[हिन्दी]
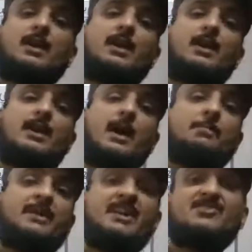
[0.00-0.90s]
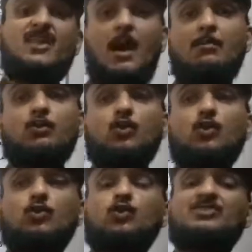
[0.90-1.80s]
अपने इस्लाम को
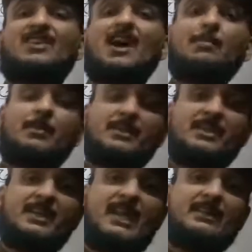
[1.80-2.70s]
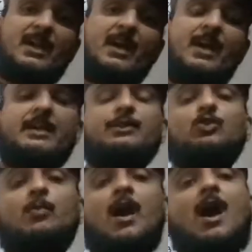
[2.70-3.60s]
तो इस्लाम हमें ये कहता है कि
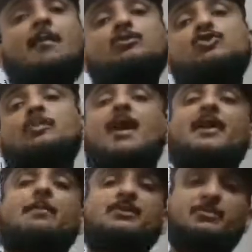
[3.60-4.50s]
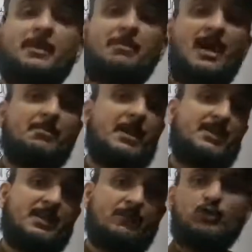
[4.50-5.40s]
तमाम मुसलमान आपस में भाई भाई
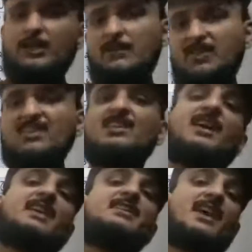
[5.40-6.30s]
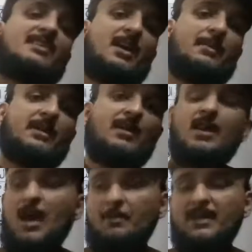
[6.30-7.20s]
हैं वो देखें वतन का नहीं कहता हमें
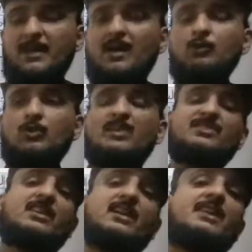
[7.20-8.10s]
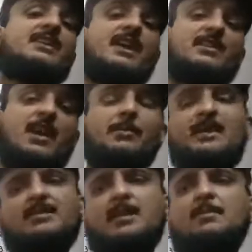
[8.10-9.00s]
हमें रंग और नस्ल का नहीं कहता हमें
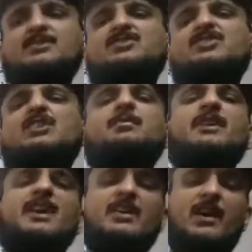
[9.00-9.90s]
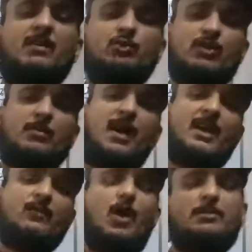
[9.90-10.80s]
कहता है बस जिधर भी रहने वाले मुसलमान
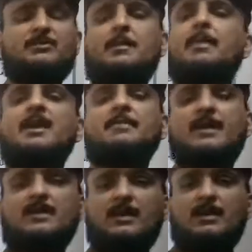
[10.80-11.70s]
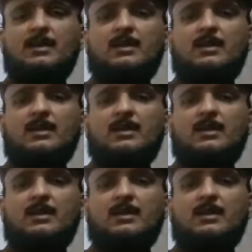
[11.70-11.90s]
हैं वो आपस में भाई भाई हैं